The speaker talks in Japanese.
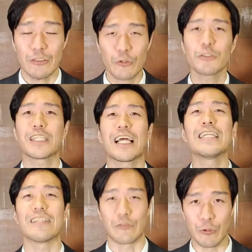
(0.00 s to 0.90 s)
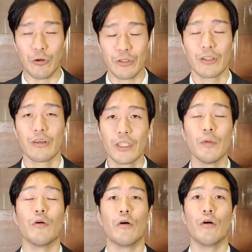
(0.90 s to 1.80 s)
そこじゃないんですよ。で
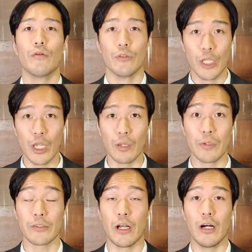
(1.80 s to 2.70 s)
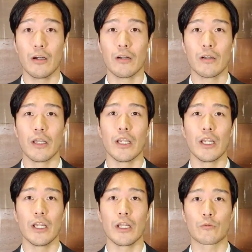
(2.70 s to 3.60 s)
も、ねえ、皆さん。
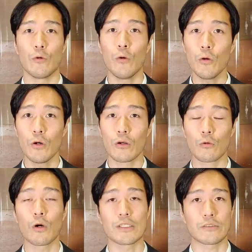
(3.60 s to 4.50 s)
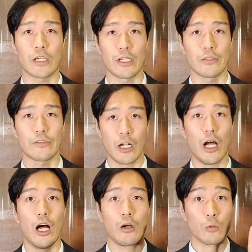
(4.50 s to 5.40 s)
えーと、5月からですか
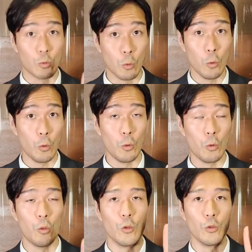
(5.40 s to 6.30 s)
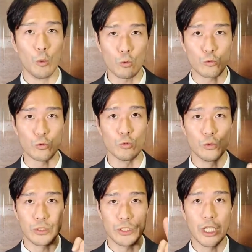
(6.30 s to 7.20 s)
ら、5、6、
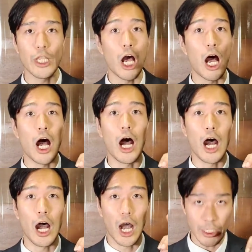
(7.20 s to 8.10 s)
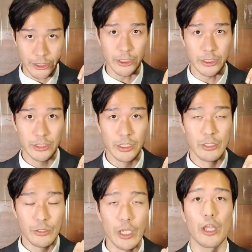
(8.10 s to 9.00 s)
7、8。
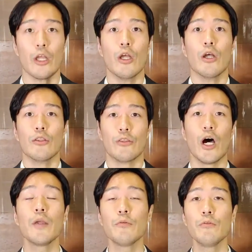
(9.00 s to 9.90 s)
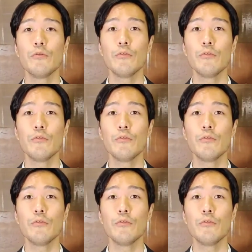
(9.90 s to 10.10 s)
で、だいぶ